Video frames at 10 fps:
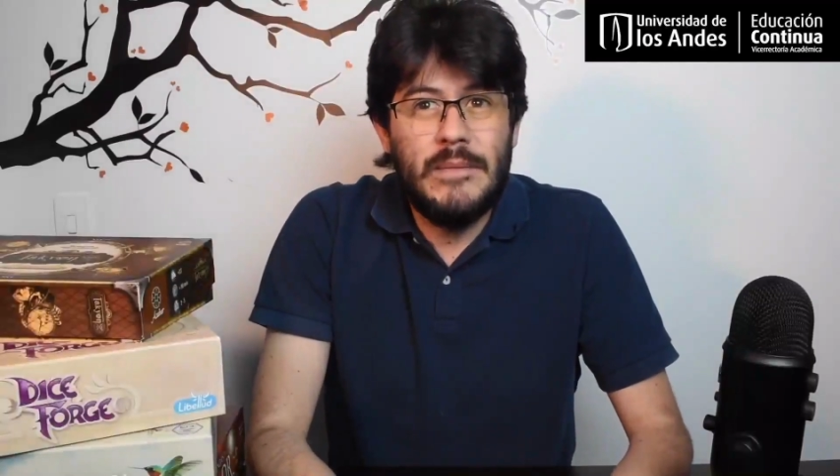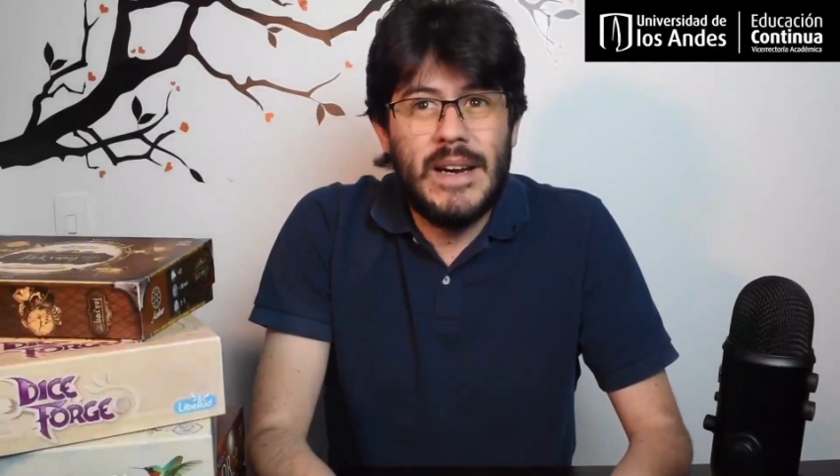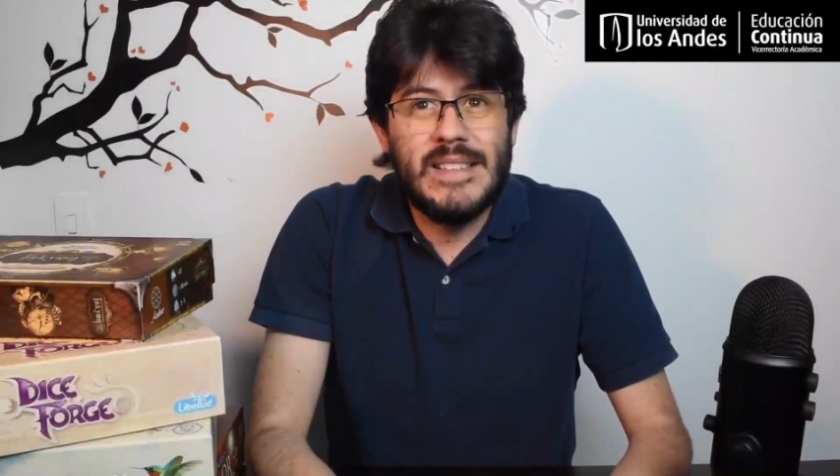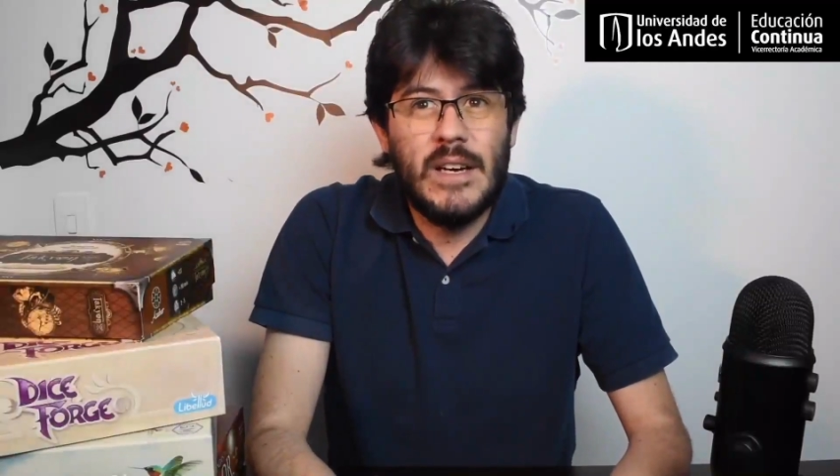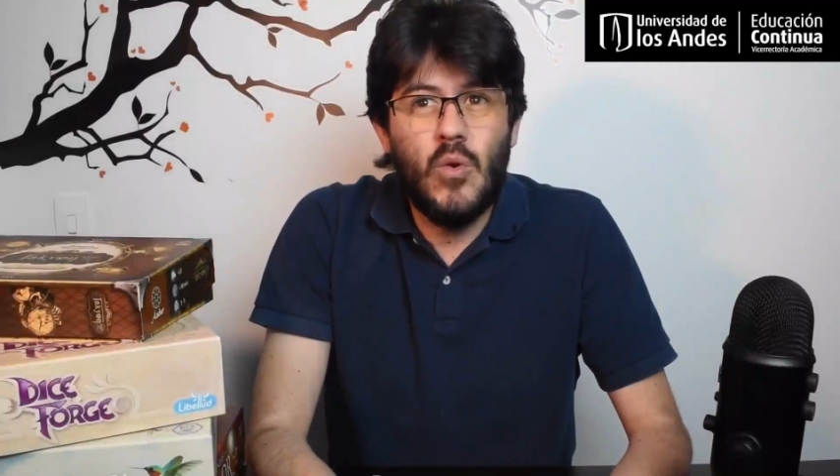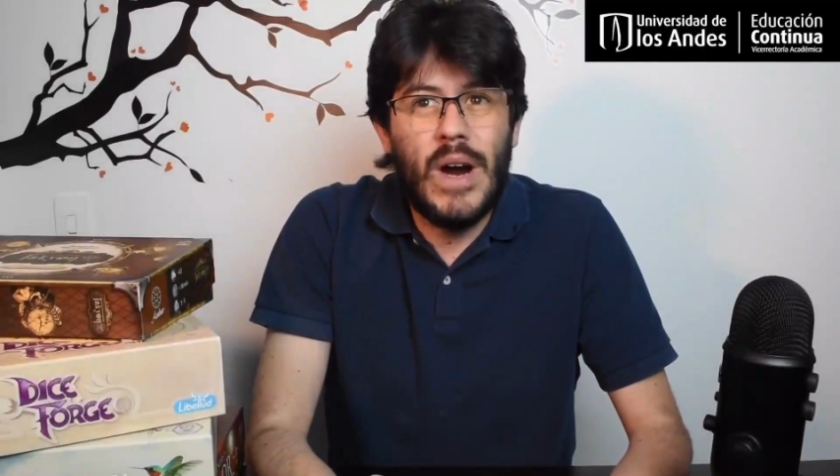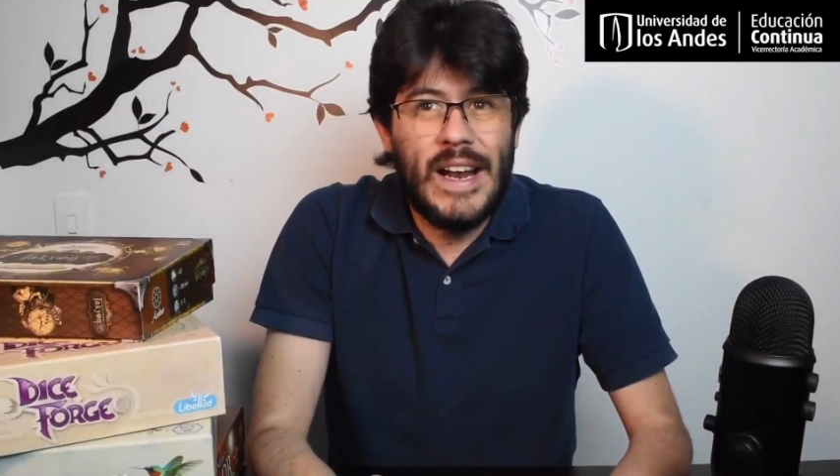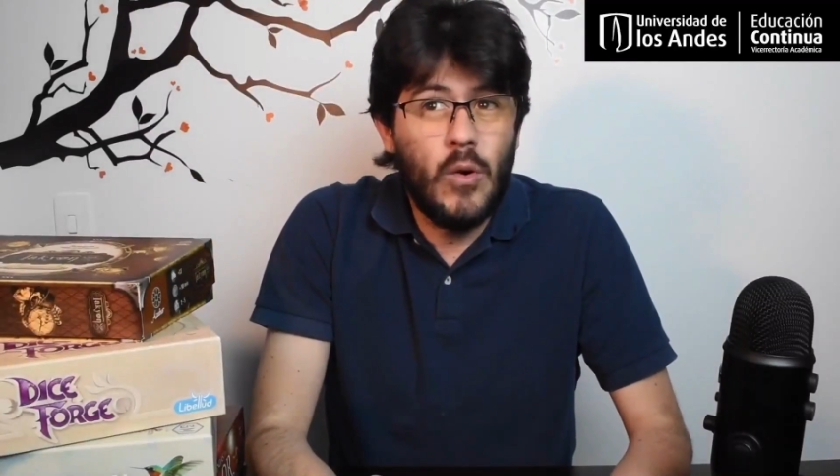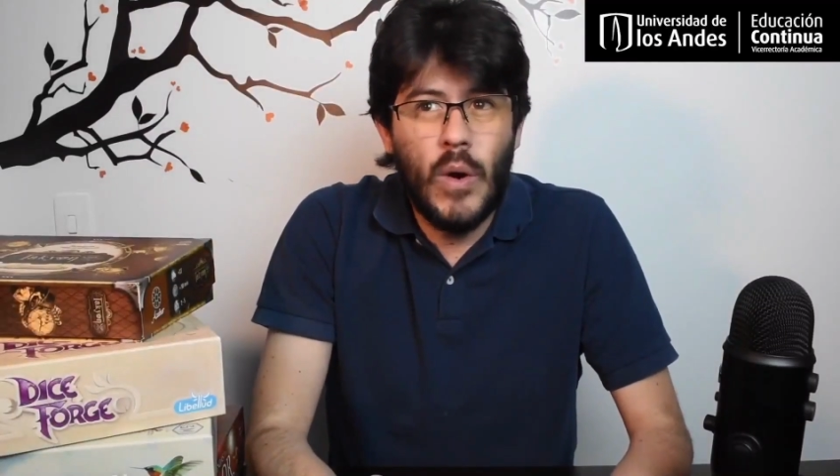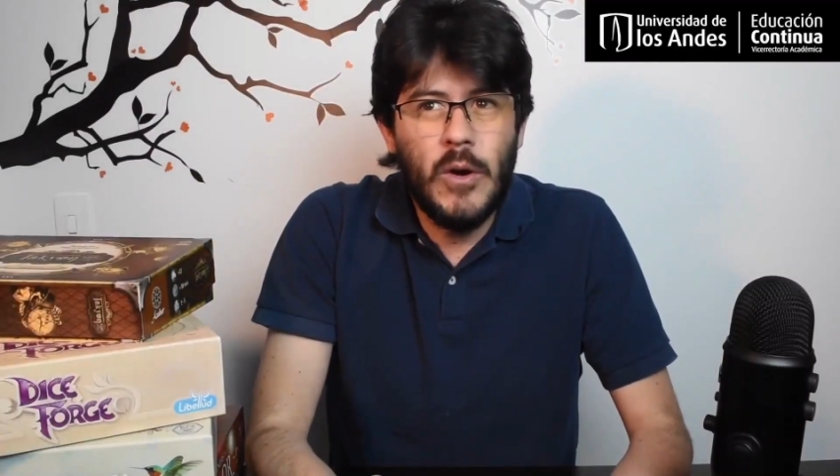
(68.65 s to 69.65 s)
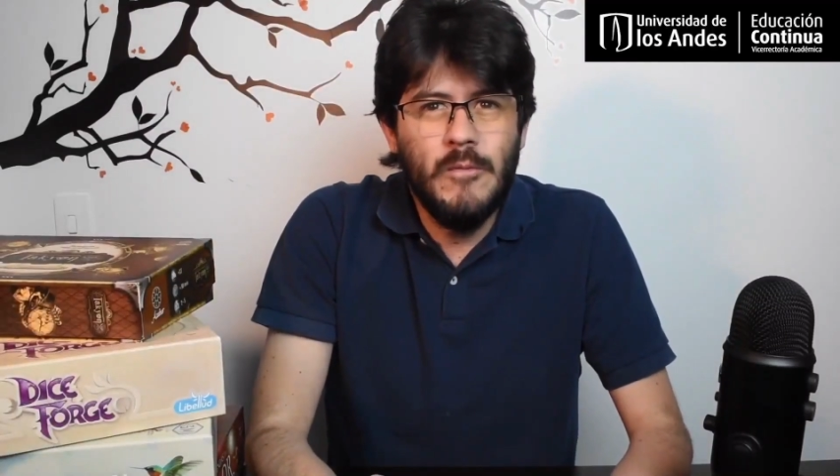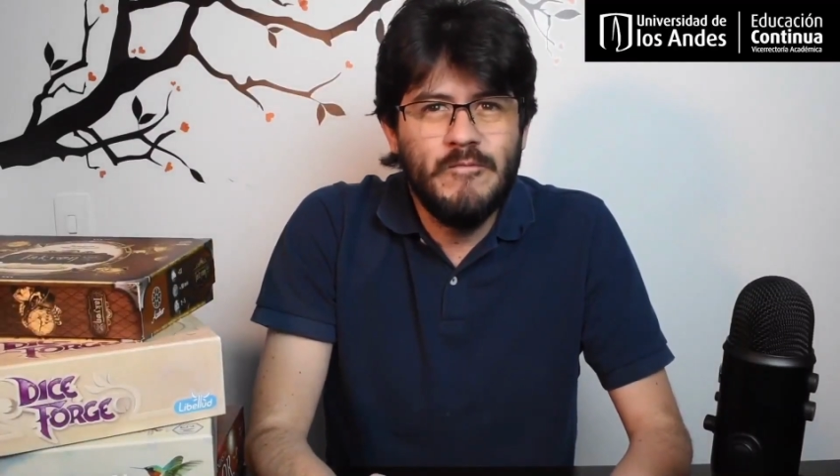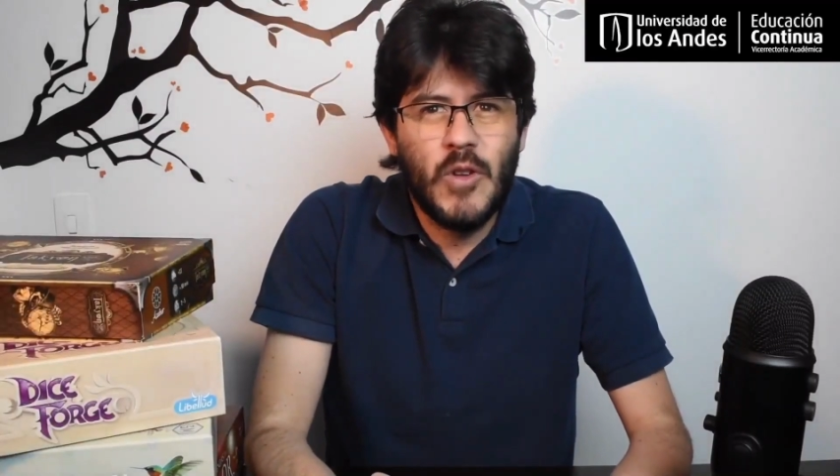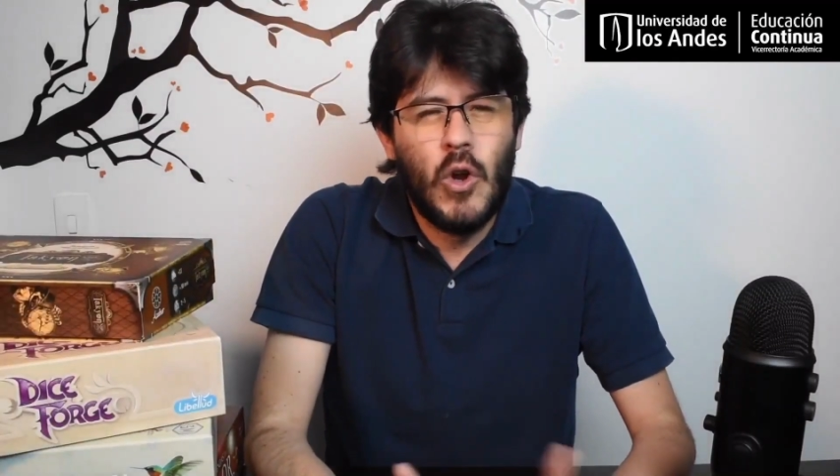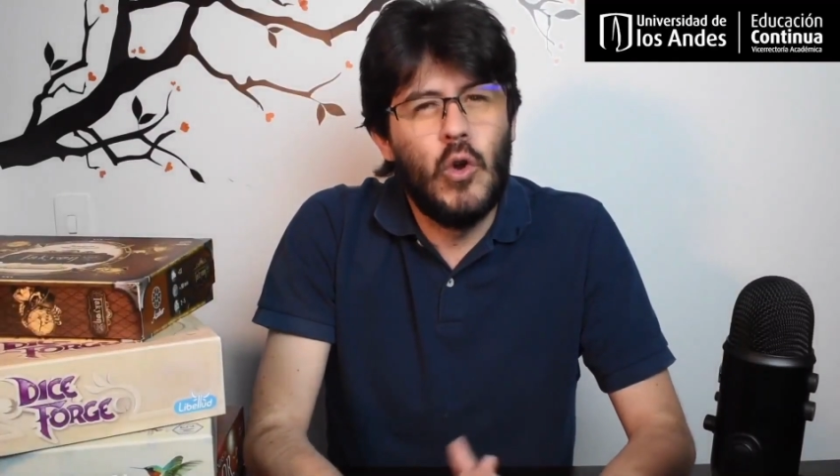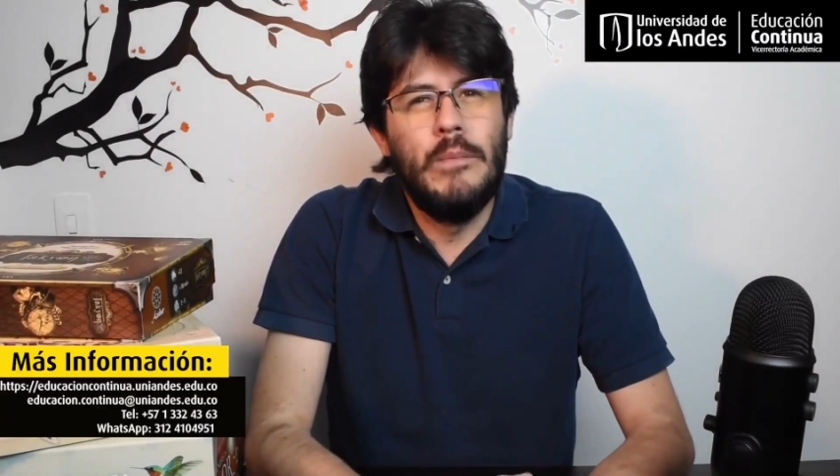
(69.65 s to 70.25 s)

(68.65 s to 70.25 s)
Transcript: animarse a jugar el juego? Lo